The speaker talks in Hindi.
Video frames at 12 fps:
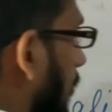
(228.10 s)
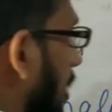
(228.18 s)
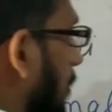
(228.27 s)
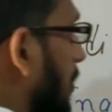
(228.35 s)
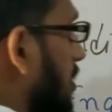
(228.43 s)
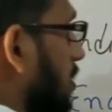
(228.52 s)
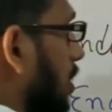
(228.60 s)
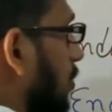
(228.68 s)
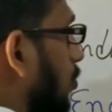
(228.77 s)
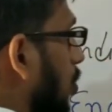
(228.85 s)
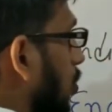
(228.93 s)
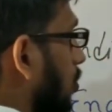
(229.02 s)
हमारे पास
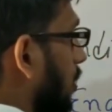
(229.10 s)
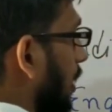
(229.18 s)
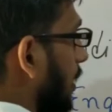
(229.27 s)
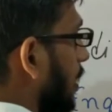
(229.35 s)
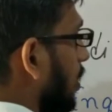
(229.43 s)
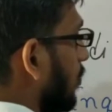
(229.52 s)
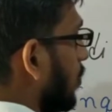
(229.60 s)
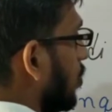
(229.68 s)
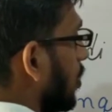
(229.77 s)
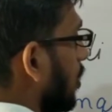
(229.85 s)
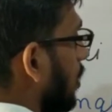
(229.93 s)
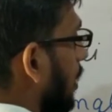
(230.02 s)
कीबोर्ड होता है
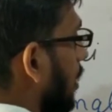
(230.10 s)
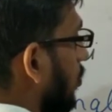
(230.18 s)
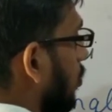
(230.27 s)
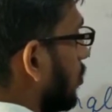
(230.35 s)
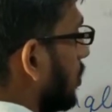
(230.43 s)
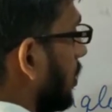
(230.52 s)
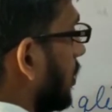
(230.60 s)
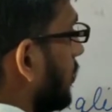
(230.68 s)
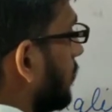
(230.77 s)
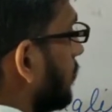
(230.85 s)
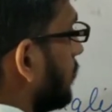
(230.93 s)
कीबोर्ड लेआउट होती है